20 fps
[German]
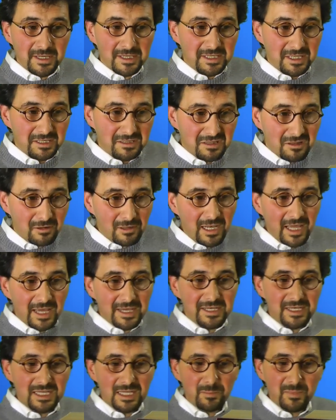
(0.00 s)
der
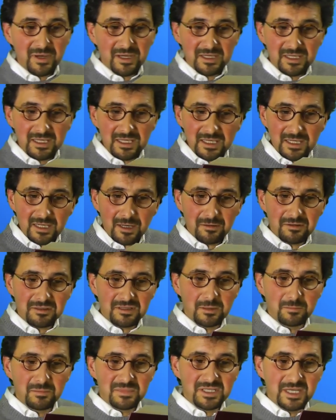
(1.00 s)
Zolleinnehmer ging aus
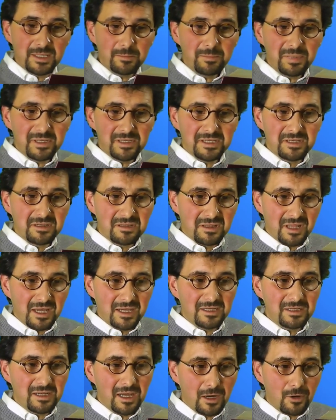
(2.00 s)
dem Tempel in
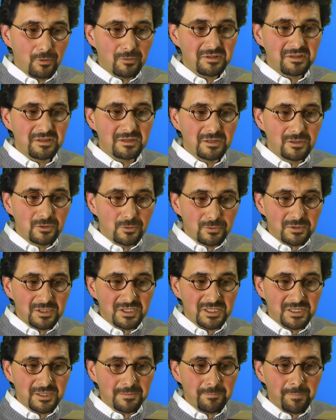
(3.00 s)
sein Haus
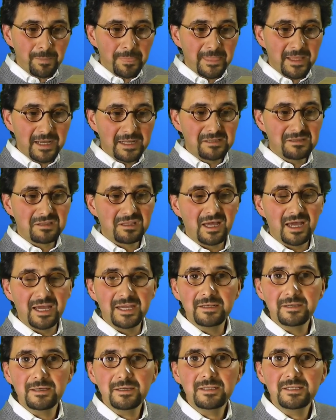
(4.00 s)
hinunter als
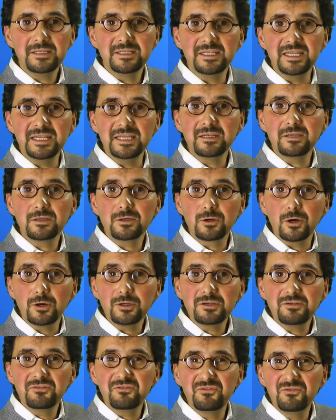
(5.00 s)
einer, den
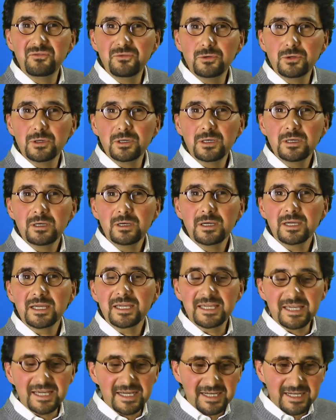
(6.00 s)
Gott für
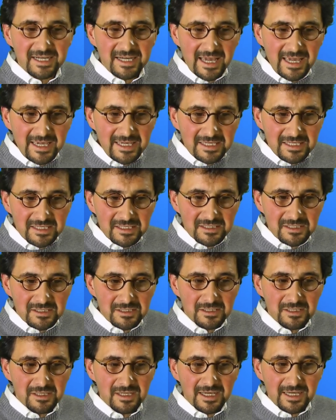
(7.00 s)
gerecht
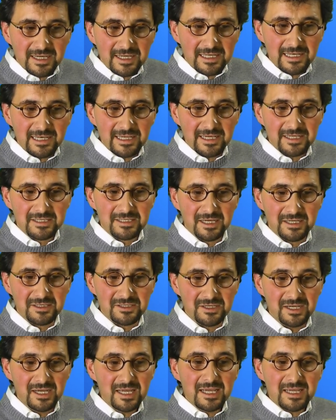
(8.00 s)
erklärt
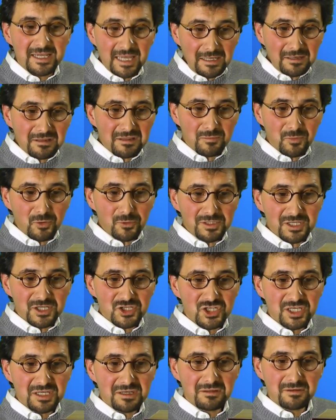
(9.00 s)
hatte. Ganz im
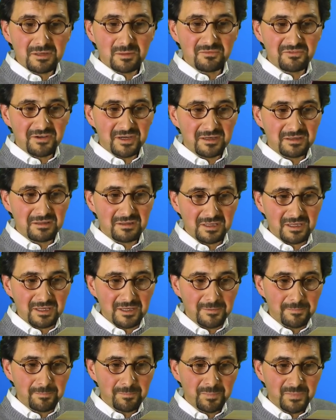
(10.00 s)
Unterschied zu dem
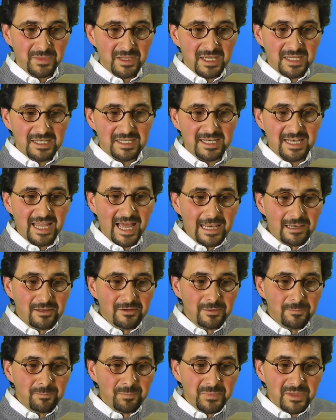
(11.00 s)
Pharisäer. Denn
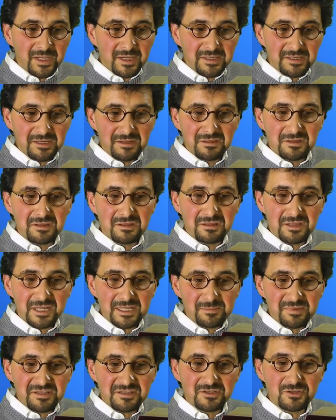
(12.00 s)
alle, die sich
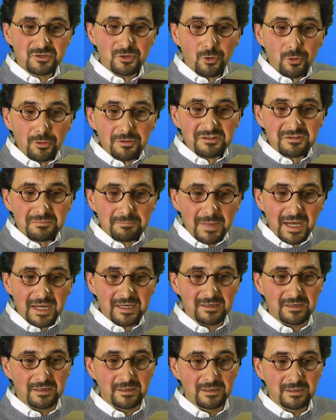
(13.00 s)
selbst groß
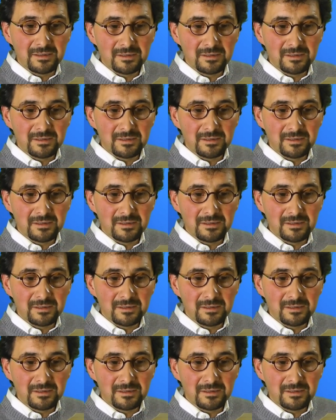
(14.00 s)
machen,